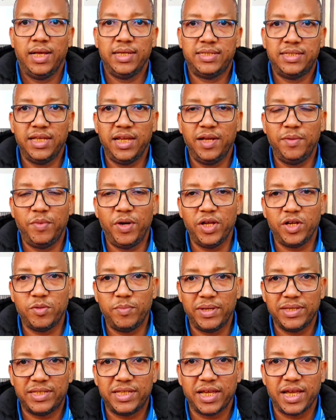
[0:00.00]
السلام
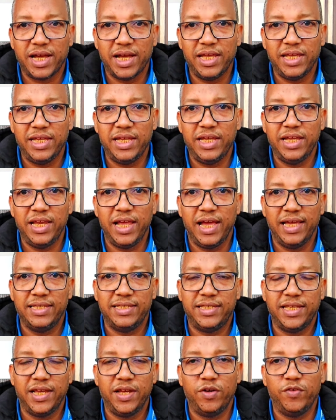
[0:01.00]
عليكم اصدقائي
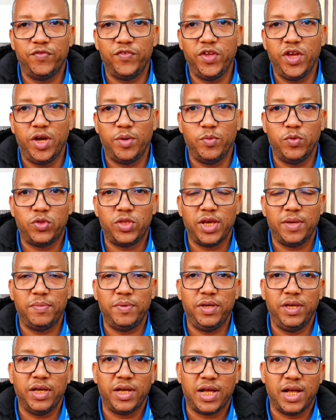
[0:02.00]
الاعزاء الاوفياء
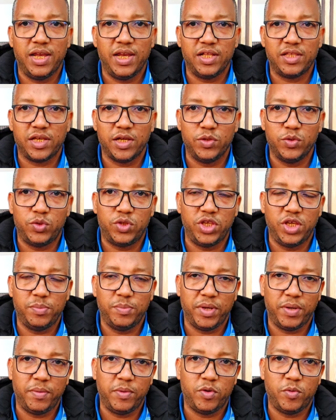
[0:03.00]
متابعي قناه تي
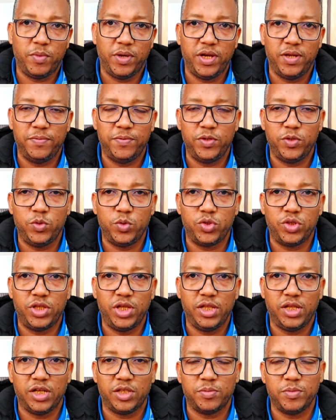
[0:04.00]
مرحبا بكم معنا فيديو
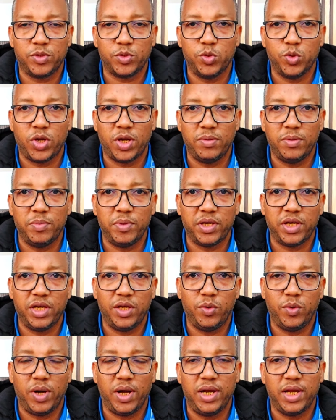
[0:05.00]
جديد كنتمنى تكونوا كاملين
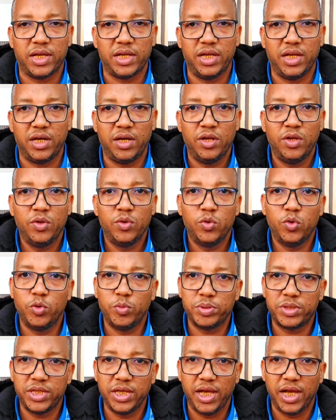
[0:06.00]
بخير وعلى خير
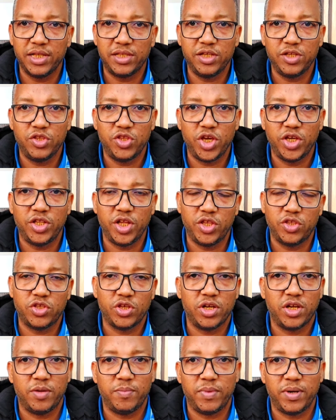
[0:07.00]
وبصحه جيده ان
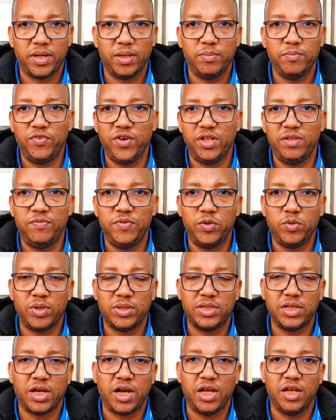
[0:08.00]
شاء الله الرحمن الرحيم في هذا
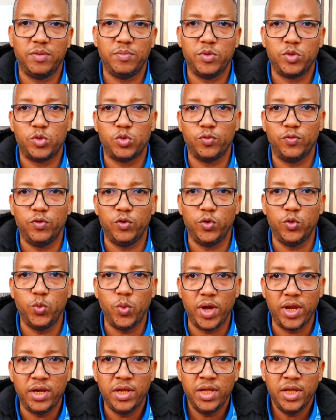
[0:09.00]
الفيديو اصدقائي كما شفتوا في
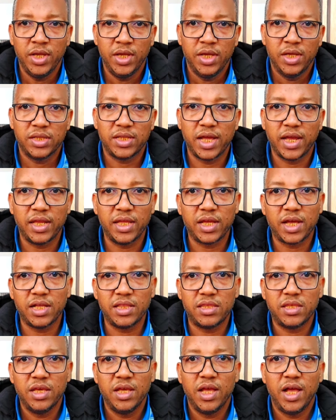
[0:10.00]
العنوان
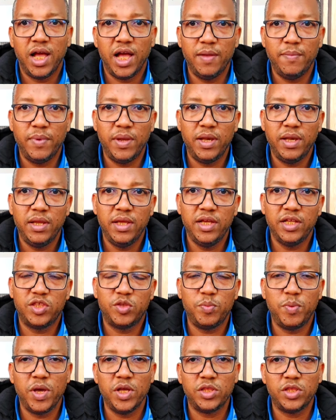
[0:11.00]
طريقه عمل
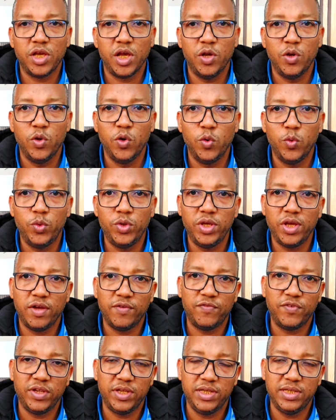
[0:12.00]
اثبات
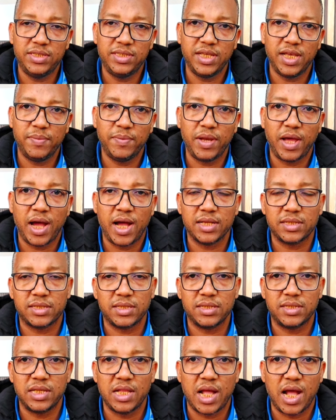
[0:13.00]
الهويه في الحساب
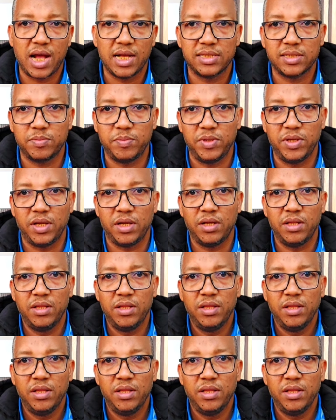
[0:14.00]
الاتس الخاص بنا